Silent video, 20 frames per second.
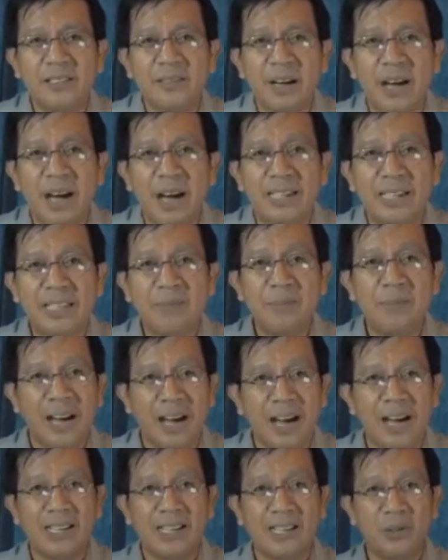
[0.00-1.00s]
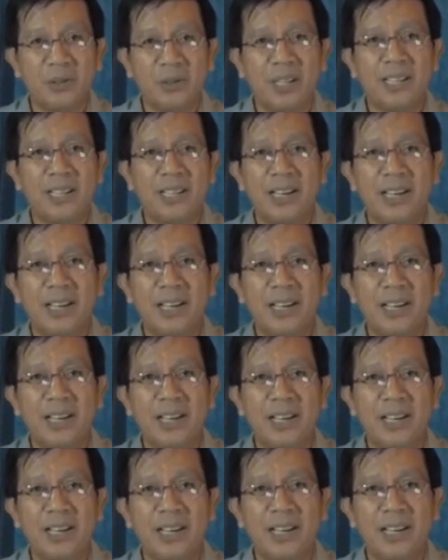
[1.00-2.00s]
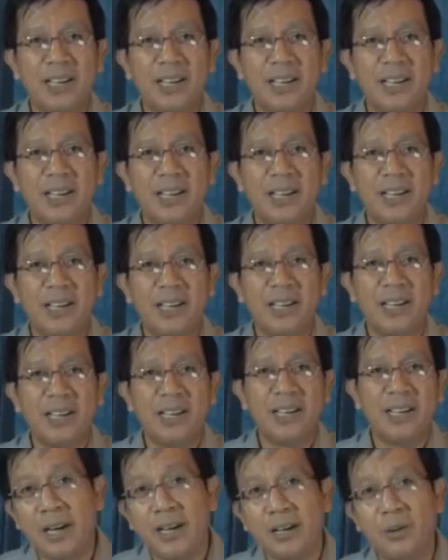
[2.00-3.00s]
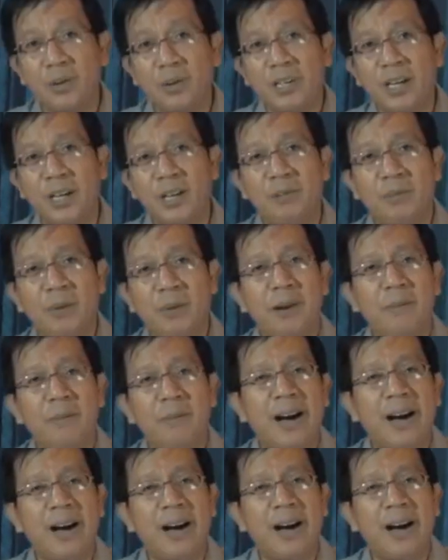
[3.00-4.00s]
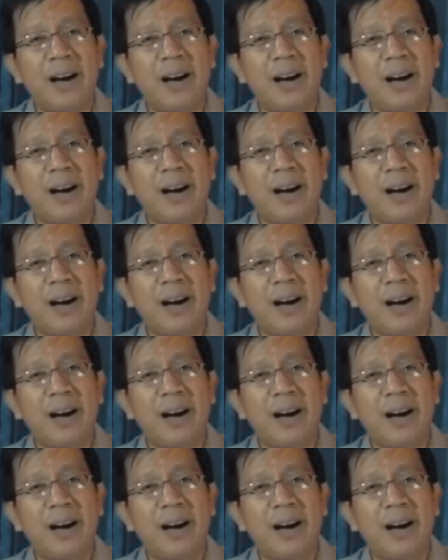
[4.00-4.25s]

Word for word: Anim na araw na tayong nagpapahinga. At kumusta na kayo sa inyong mga bahay?